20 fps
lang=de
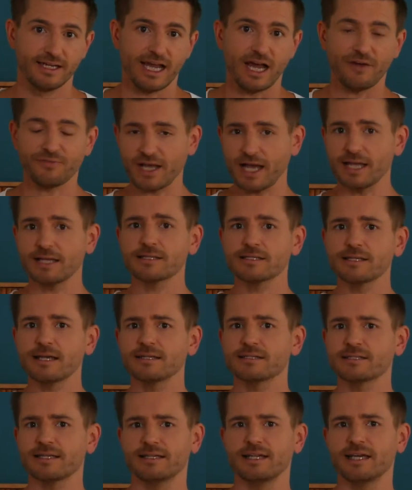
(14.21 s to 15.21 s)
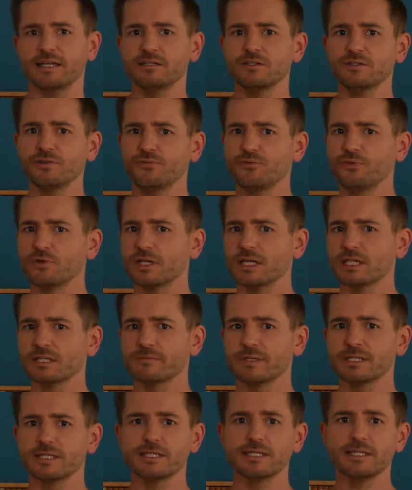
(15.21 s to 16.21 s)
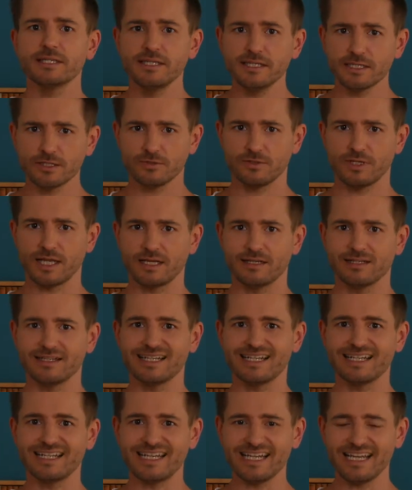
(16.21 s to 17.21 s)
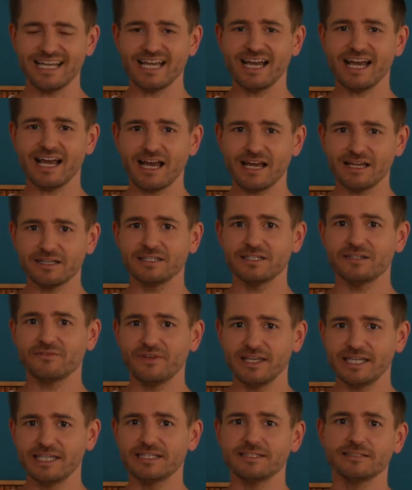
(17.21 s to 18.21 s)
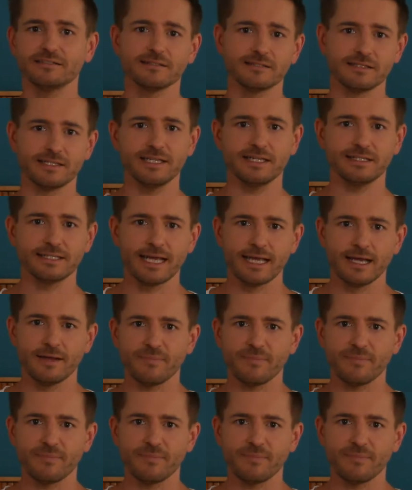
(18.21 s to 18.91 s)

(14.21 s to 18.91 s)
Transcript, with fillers: Afghanistan ist ein Land, für das man sich hierzulande derartig wenig interessiert,